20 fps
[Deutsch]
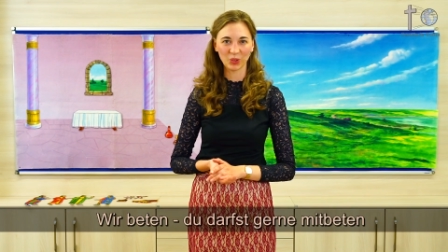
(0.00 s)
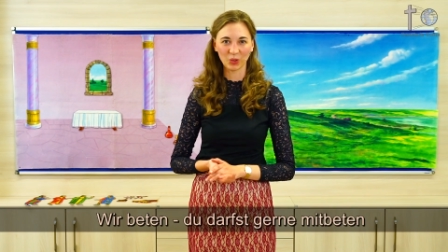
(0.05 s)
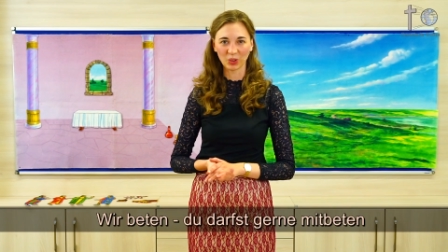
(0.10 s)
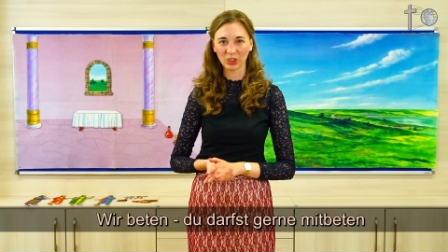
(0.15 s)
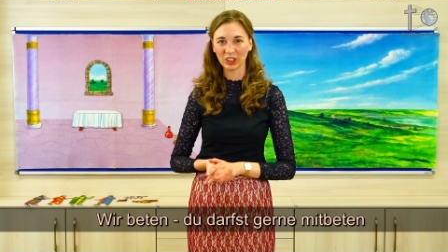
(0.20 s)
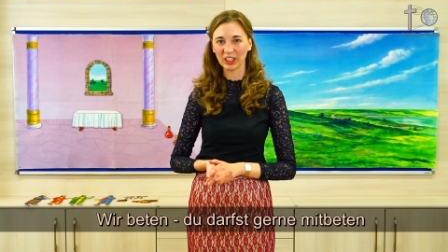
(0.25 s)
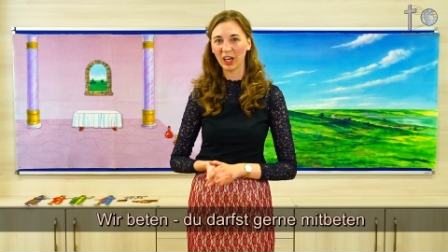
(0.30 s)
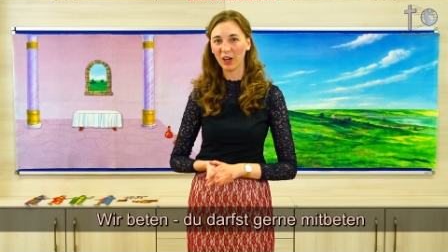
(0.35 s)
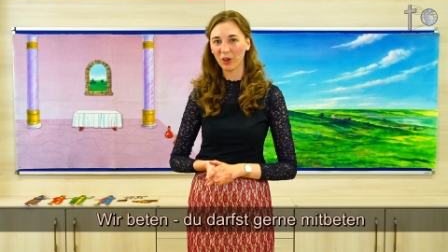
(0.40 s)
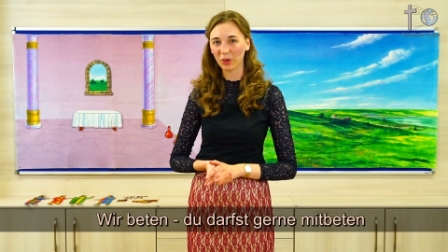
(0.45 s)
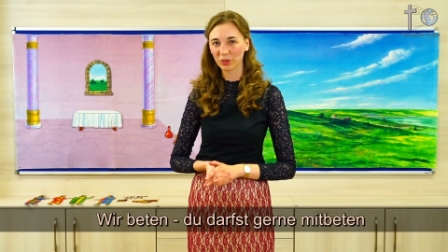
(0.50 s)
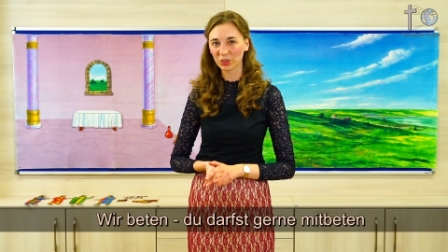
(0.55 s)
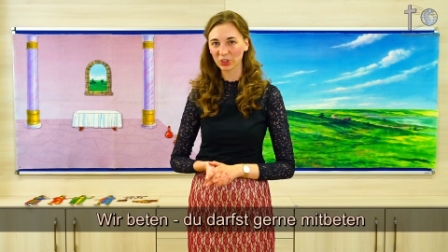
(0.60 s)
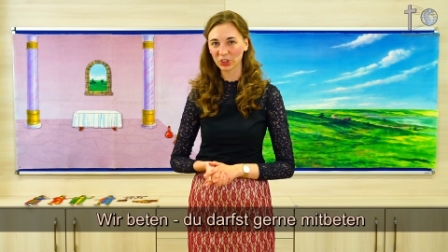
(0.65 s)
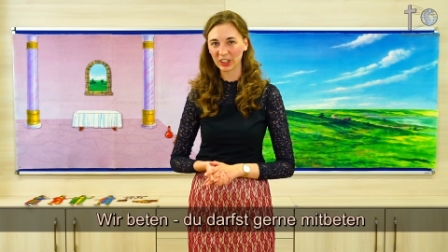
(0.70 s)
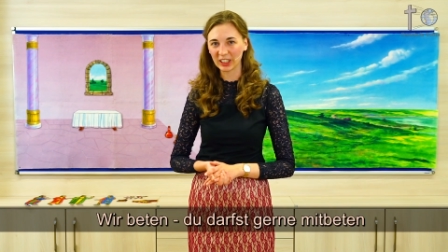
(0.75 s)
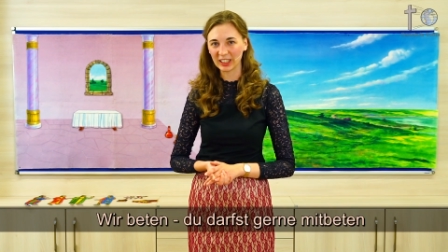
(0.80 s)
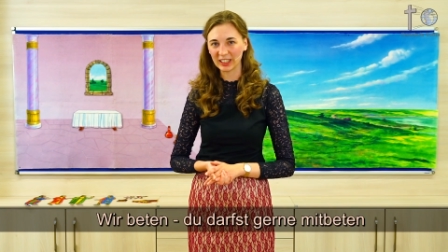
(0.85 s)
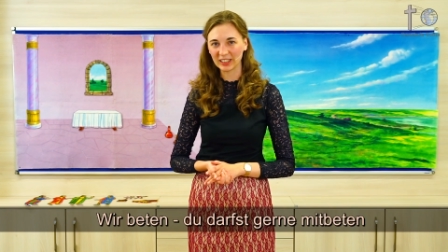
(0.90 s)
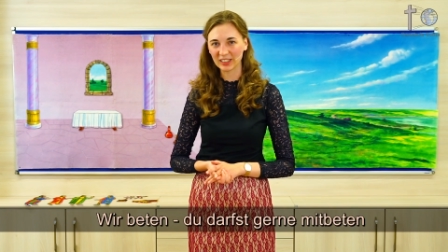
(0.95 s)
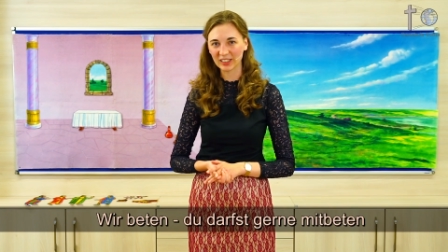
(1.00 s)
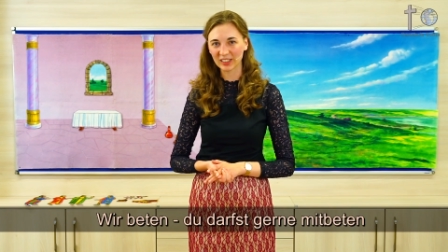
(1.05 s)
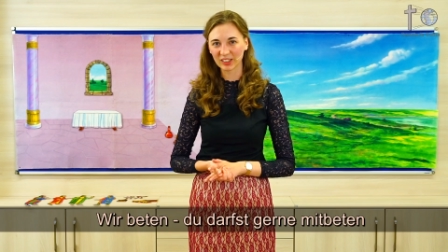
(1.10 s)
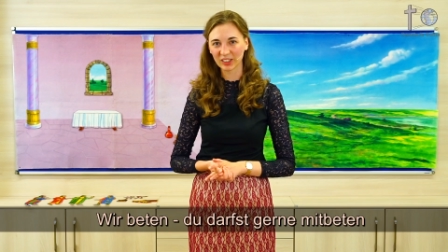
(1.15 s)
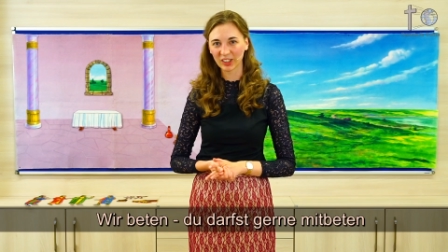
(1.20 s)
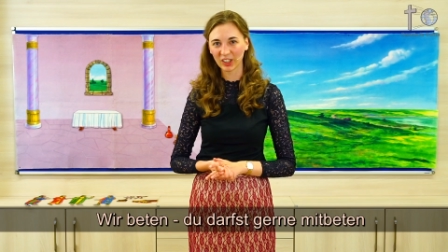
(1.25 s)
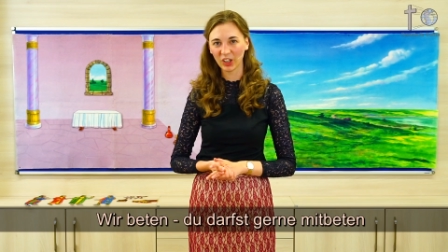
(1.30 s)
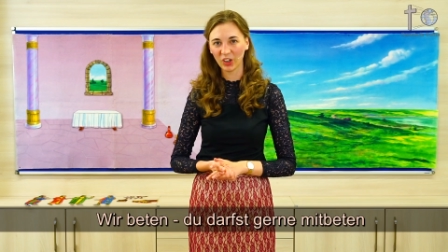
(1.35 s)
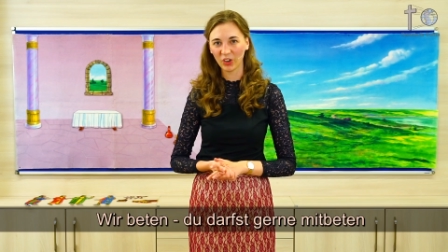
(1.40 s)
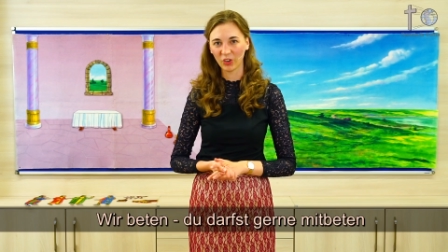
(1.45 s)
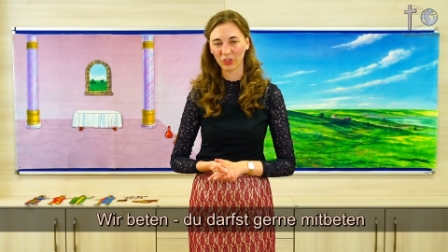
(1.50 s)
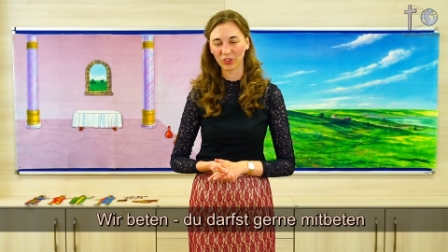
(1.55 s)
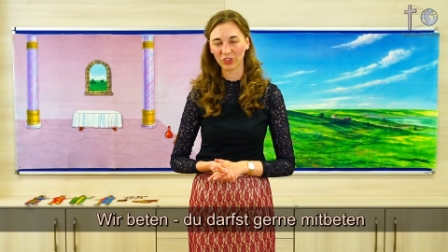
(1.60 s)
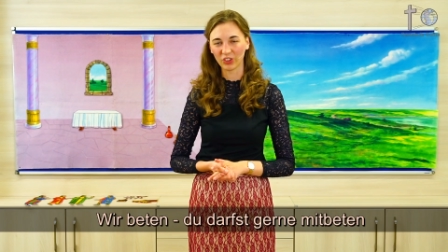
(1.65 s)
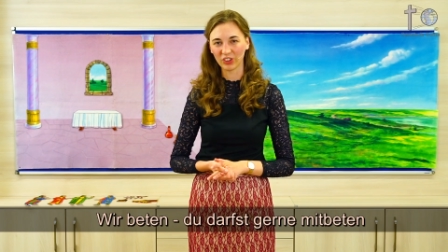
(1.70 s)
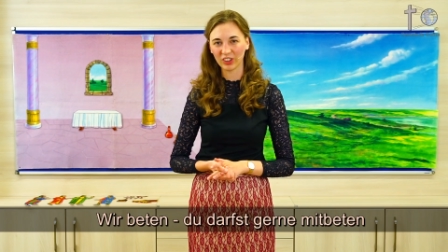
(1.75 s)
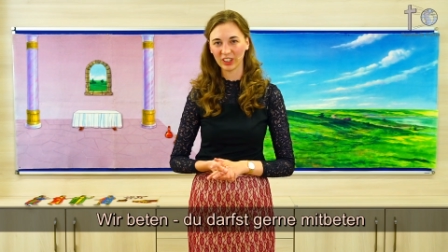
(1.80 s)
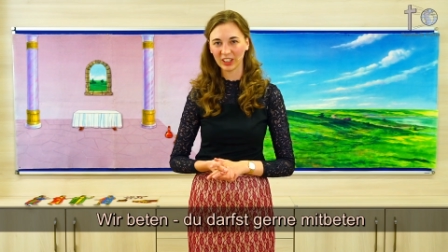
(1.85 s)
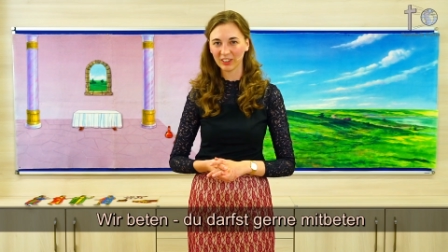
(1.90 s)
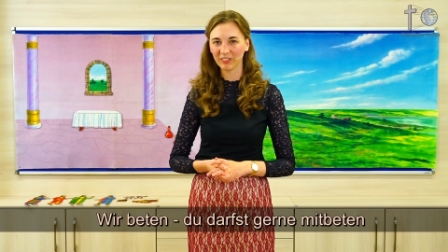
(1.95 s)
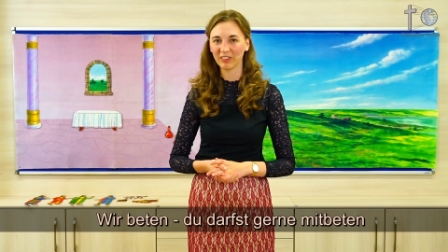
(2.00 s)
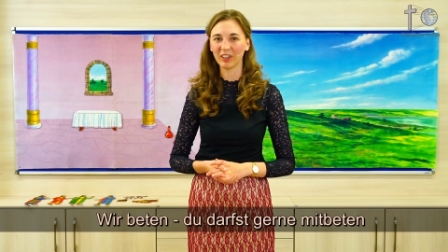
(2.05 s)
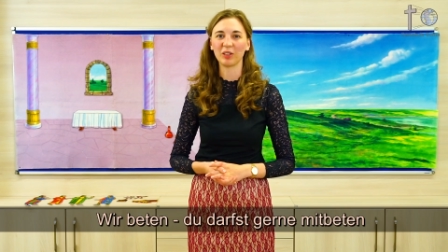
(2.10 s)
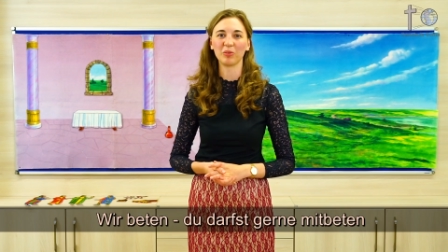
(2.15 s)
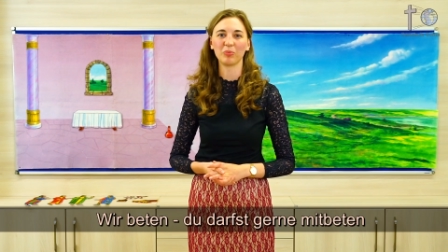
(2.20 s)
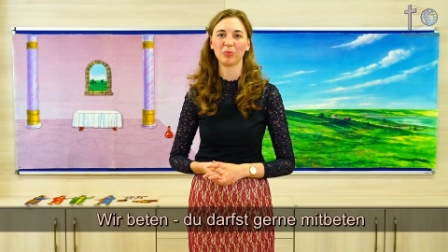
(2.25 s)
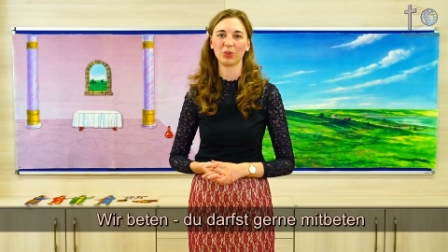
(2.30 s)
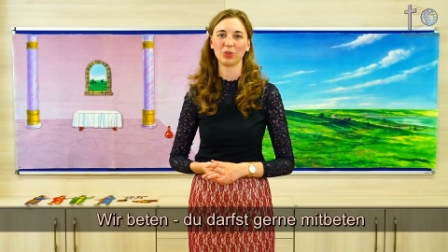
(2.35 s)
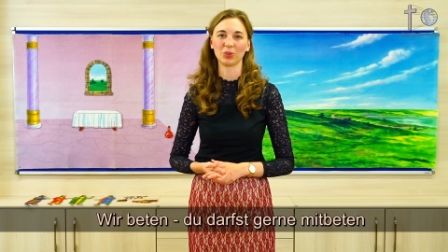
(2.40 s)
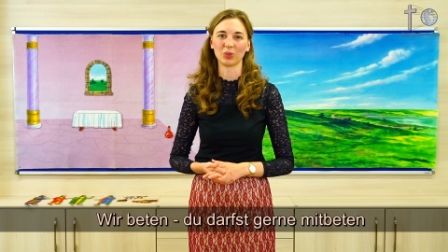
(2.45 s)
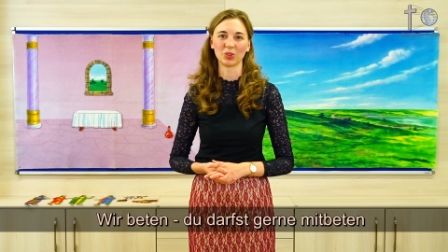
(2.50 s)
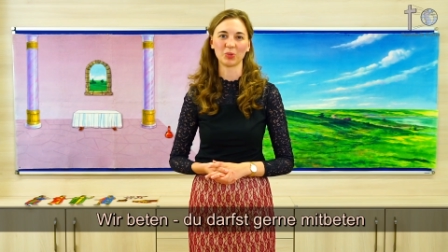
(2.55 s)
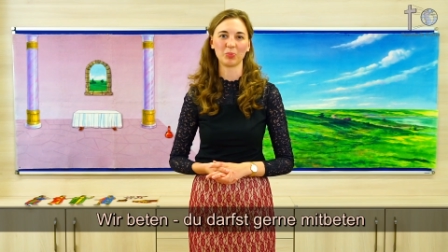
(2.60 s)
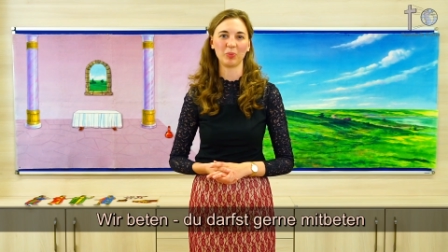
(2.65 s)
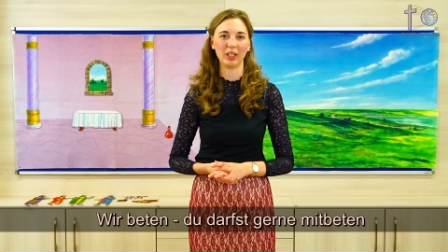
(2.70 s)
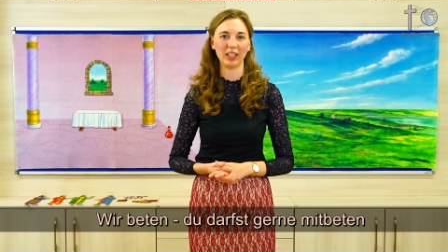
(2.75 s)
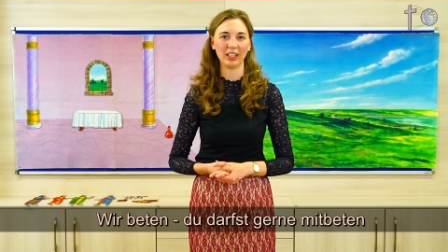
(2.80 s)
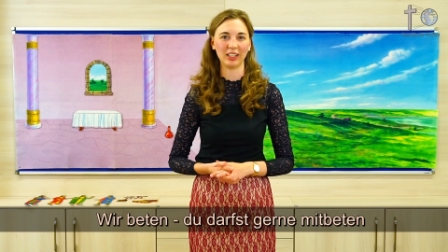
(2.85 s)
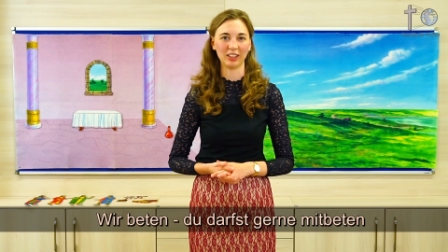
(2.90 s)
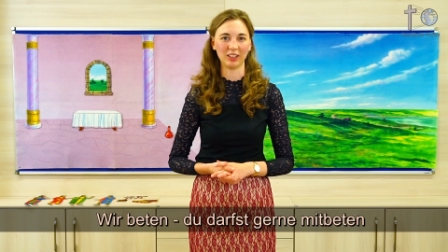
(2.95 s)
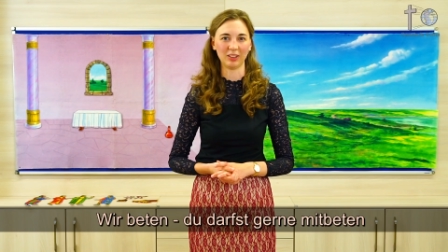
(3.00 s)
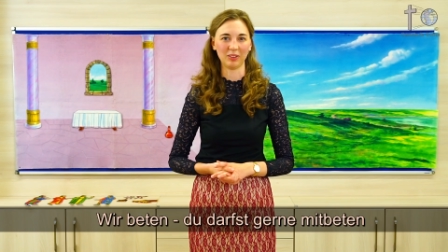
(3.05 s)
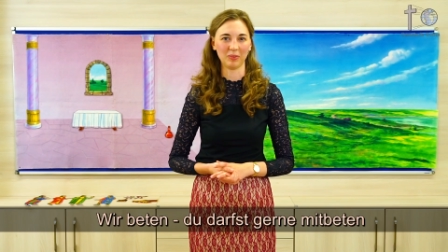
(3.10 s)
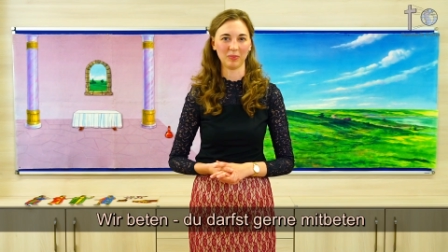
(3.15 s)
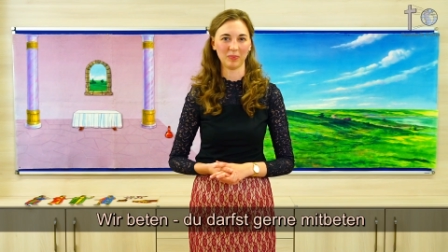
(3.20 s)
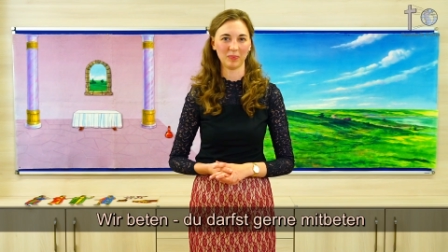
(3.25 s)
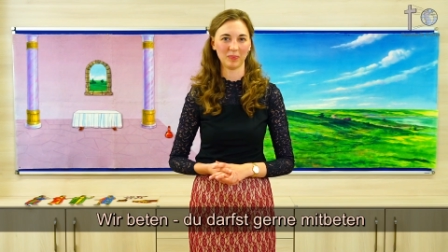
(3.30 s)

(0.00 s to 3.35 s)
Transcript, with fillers: und die Augen schließt und ich werde mit uns beten.